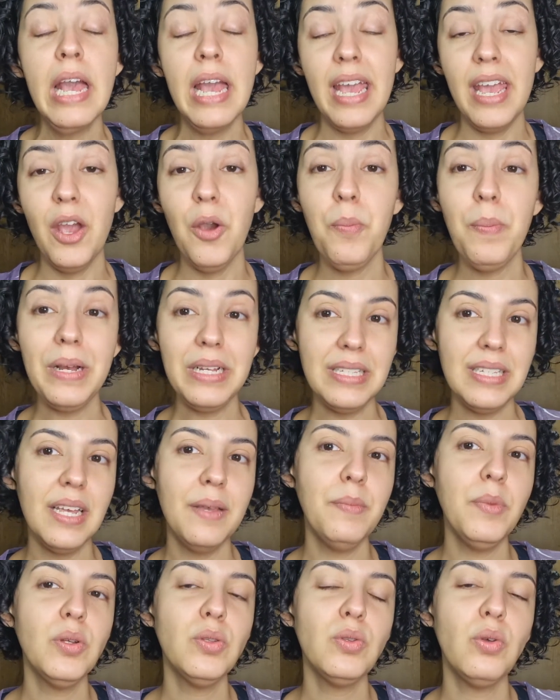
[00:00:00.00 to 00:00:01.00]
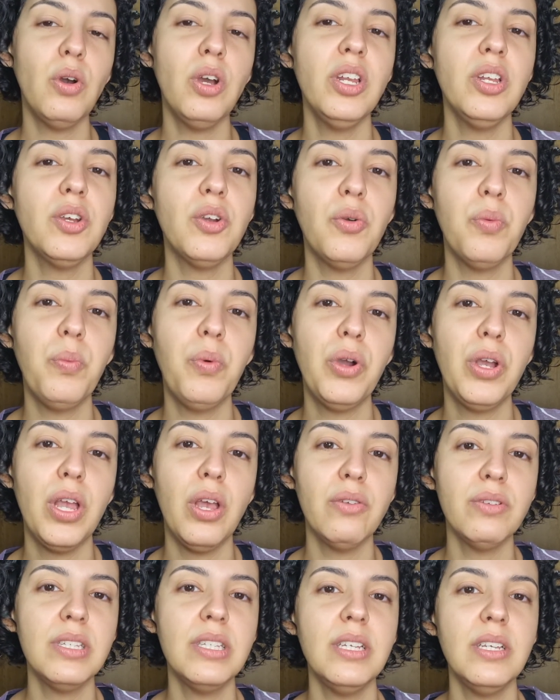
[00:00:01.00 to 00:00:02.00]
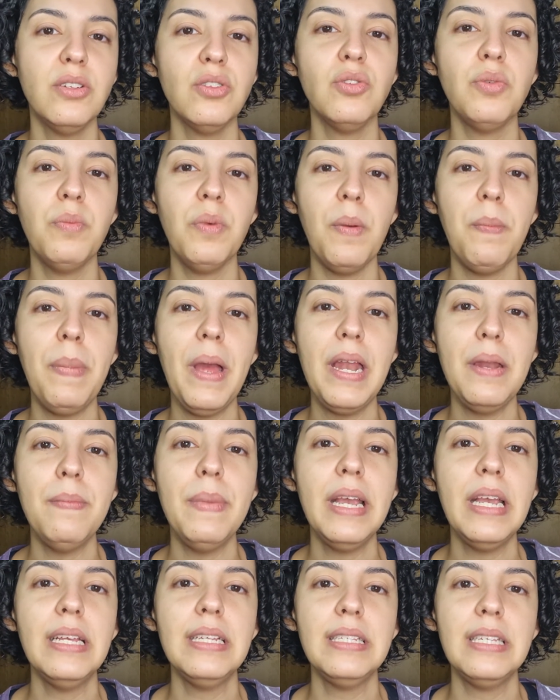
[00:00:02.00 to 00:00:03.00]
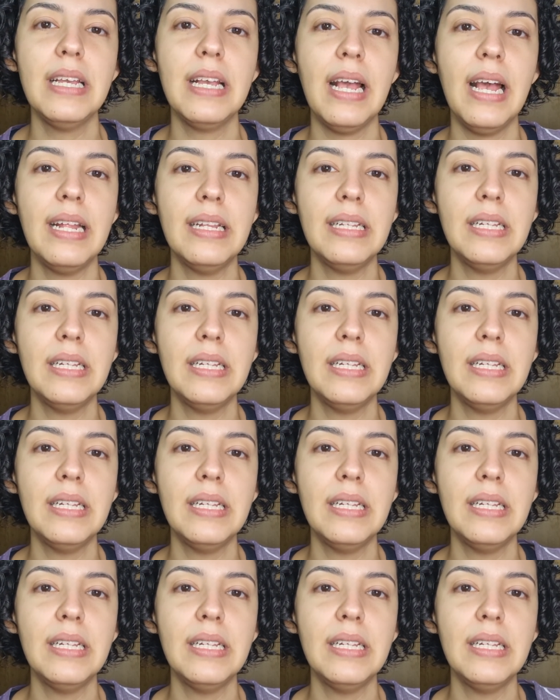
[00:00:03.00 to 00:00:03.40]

Eu passei meu tônico porque eu sinto meu pele bem ressecado